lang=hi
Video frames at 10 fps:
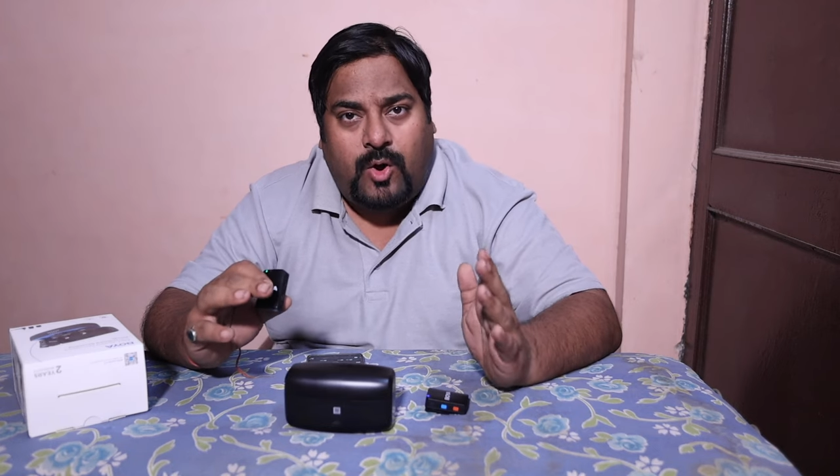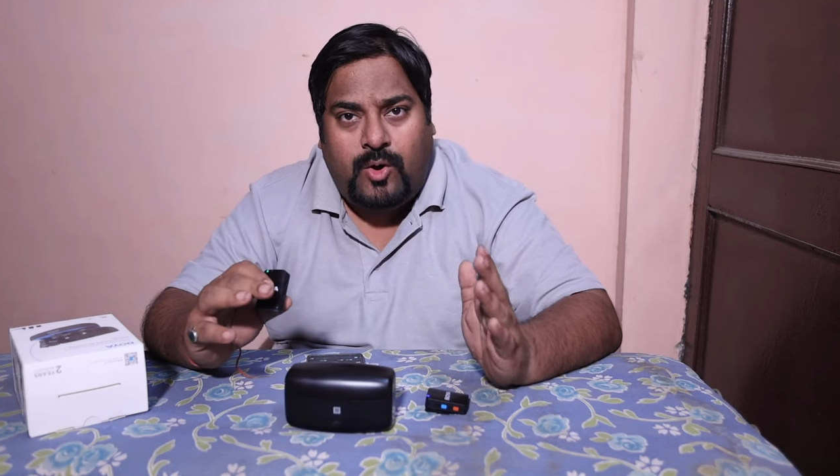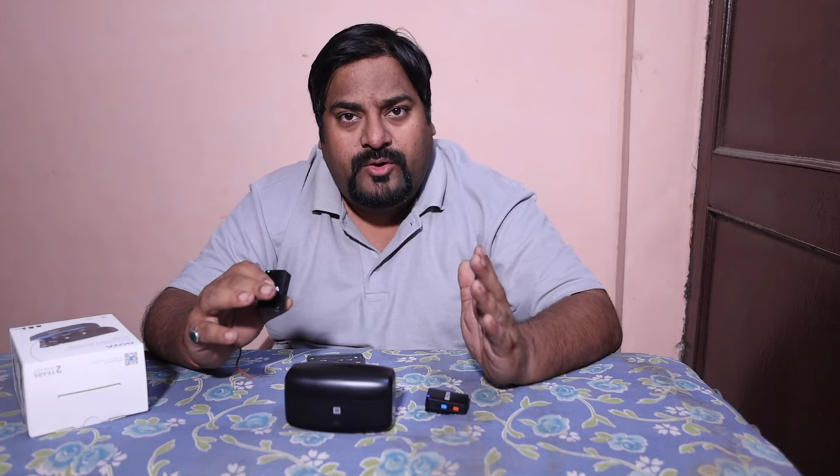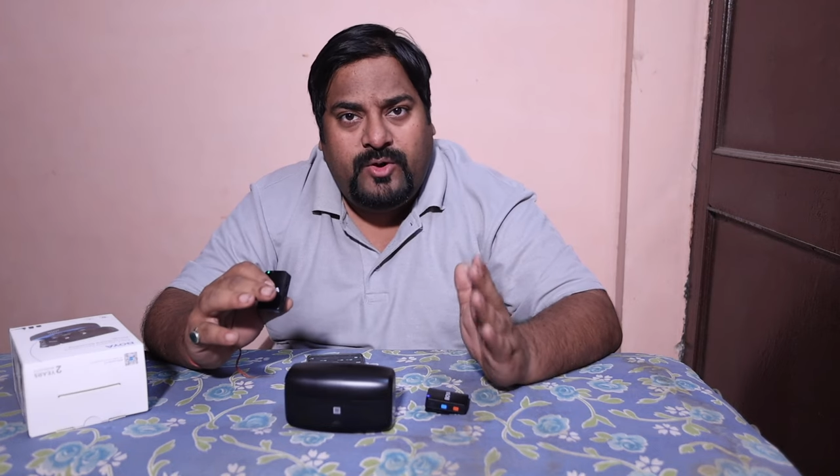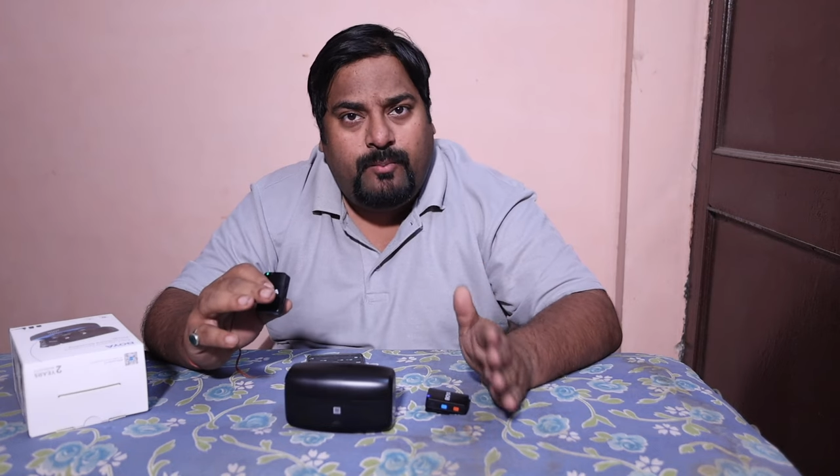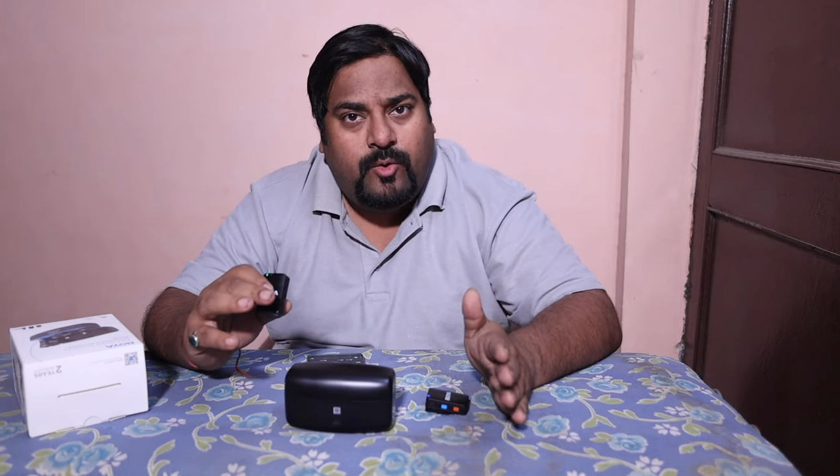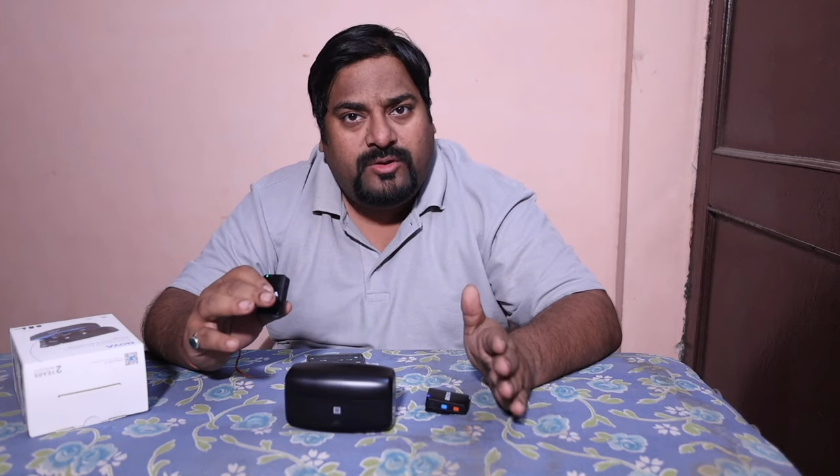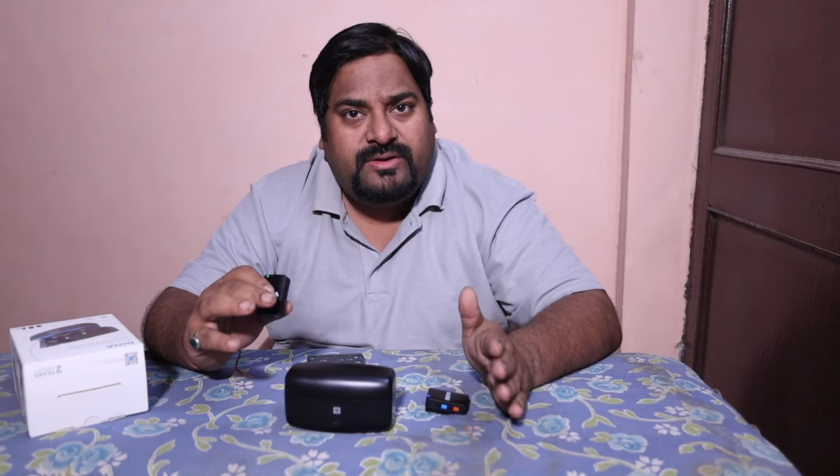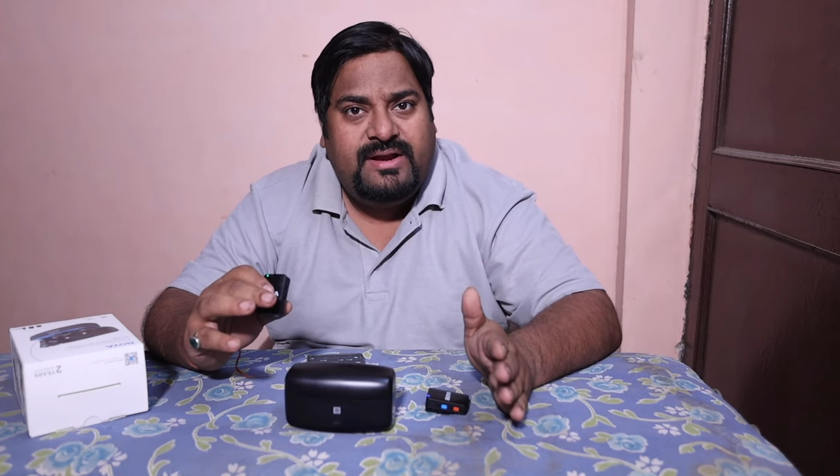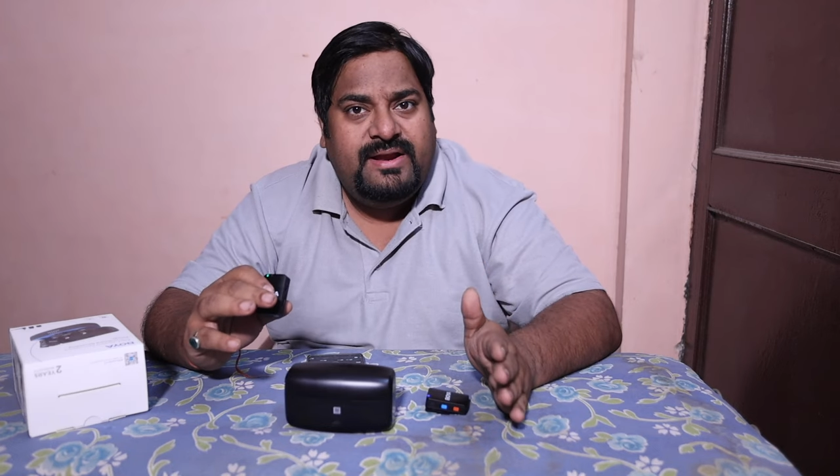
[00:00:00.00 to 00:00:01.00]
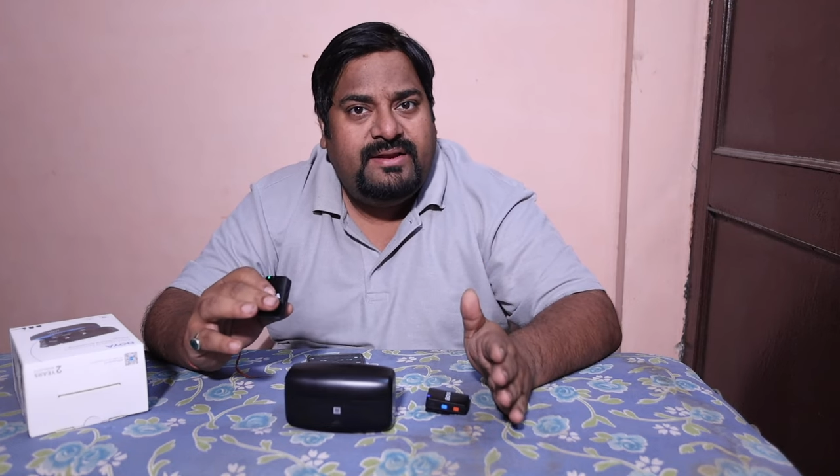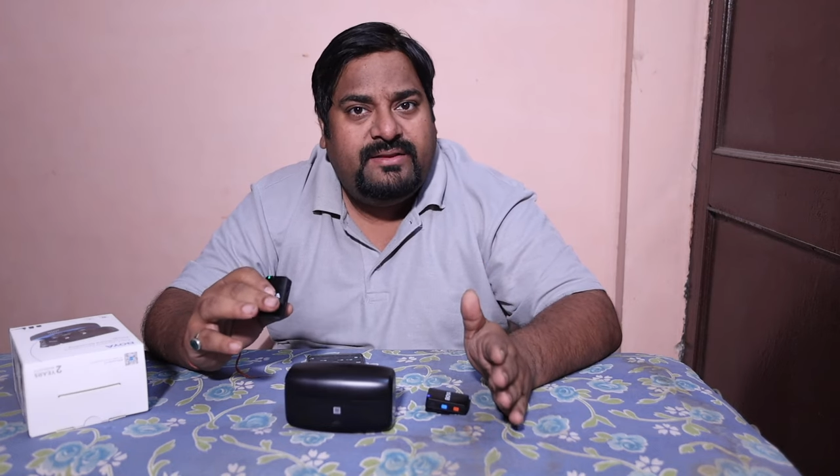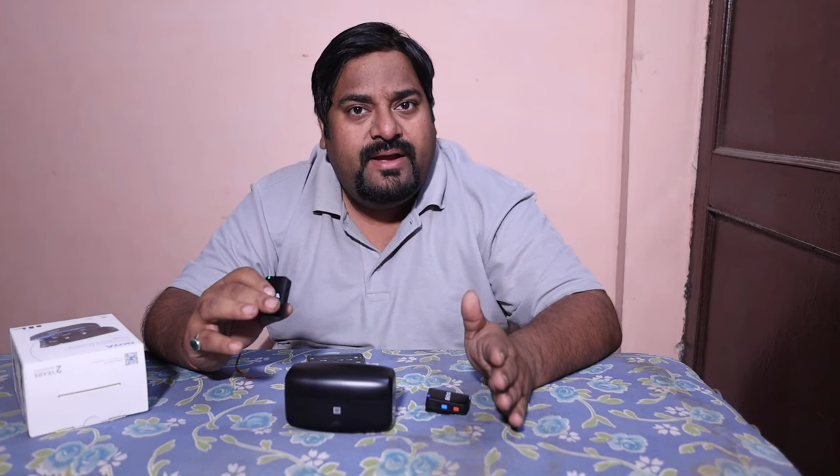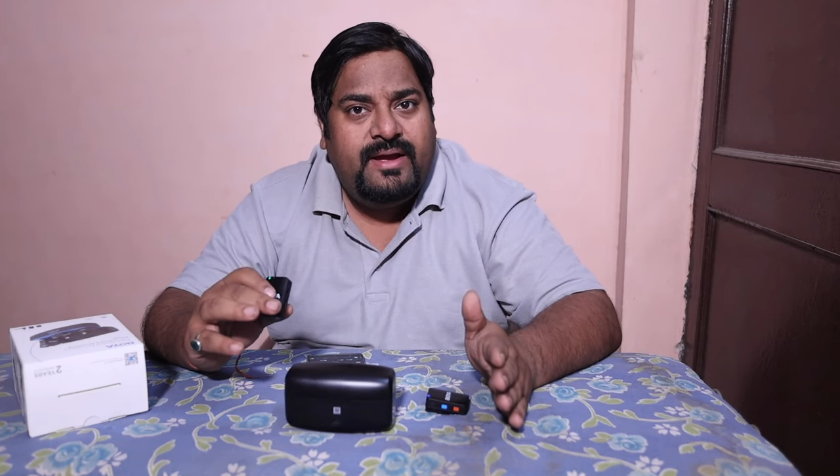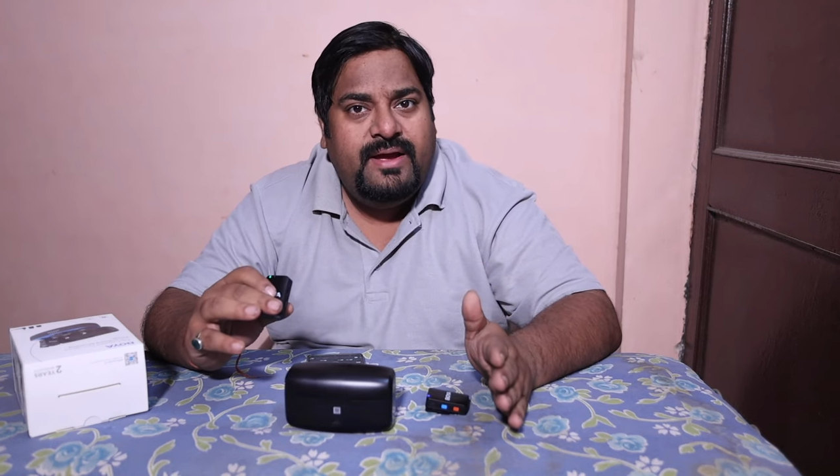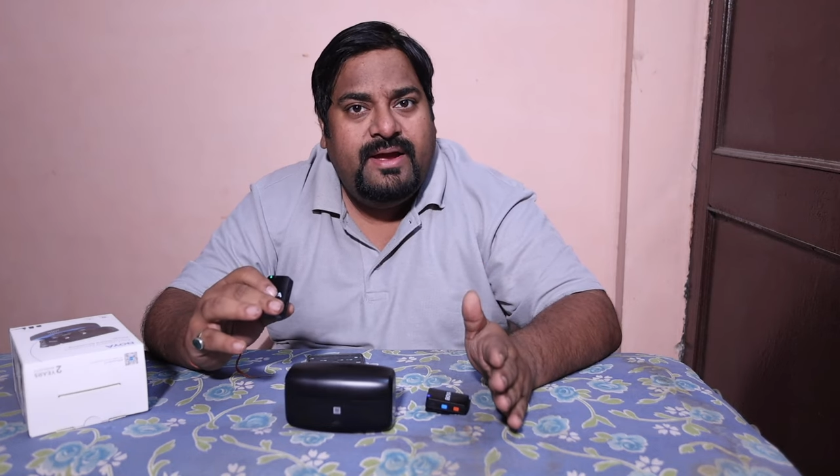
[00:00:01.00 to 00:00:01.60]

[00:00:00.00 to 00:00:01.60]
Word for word: ऑडियो बहुत क्लियर था